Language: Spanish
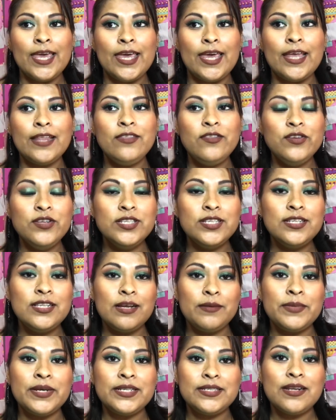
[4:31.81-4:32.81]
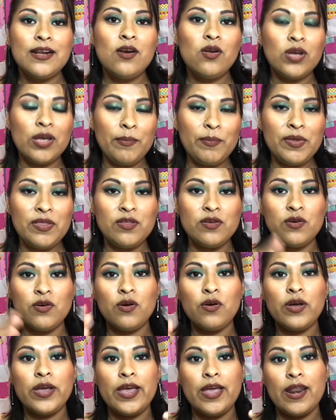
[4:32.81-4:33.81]
Entonces la maestra lo que
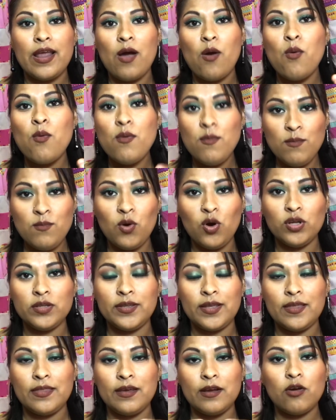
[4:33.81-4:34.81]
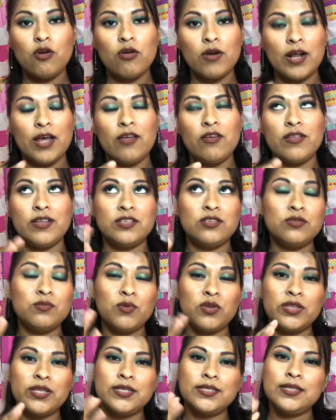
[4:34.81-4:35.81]
pidió era un bote decorado, de esos
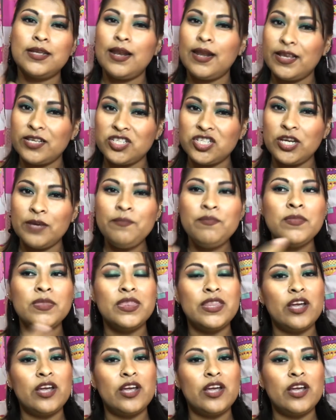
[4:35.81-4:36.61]
botes de leche,